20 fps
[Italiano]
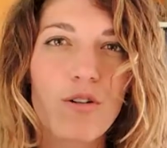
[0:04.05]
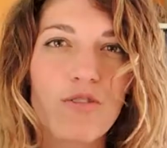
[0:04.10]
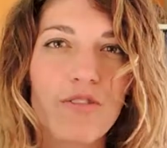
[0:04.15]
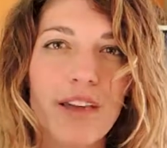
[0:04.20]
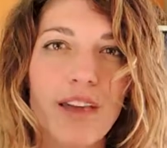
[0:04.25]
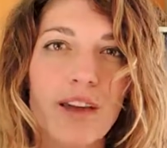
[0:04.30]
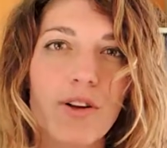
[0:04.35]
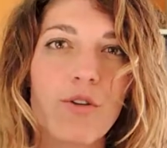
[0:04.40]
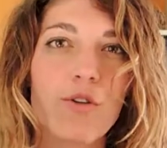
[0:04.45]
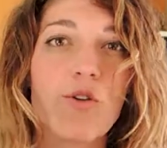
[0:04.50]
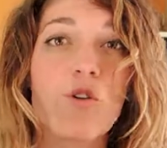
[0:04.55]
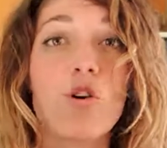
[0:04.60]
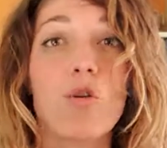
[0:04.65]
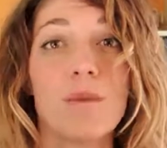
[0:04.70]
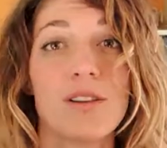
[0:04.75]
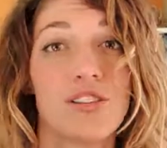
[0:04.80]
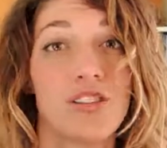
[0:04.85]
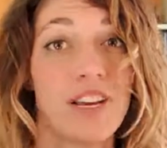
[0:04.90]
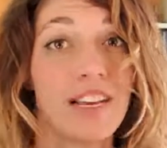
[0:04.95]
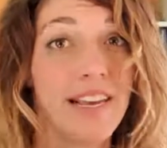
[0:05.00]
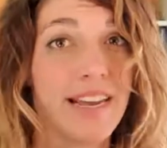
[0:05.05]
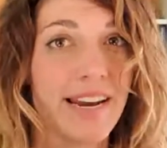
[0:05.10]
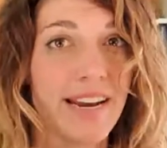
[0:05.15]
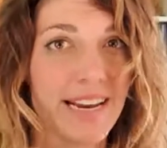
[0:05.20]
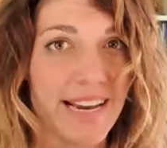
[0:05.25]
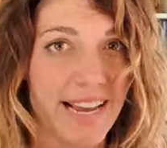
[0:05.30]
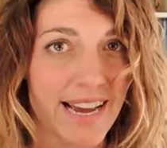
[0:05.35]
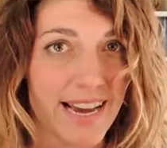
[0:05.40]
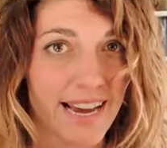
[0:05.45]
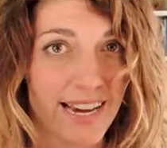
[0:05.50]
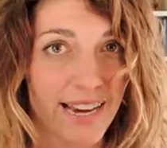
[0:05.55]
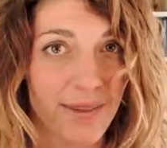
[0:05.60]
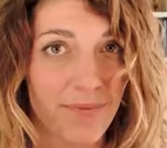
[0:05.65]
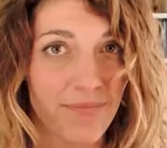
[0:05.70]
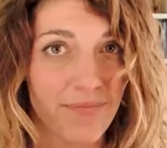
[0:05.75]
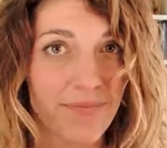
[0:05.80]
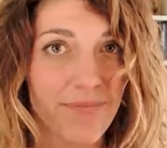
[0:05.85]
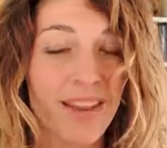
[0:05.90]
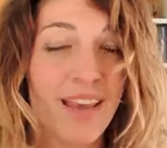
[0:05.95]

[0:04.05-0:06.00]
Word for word: ovvero come scegliere il cane.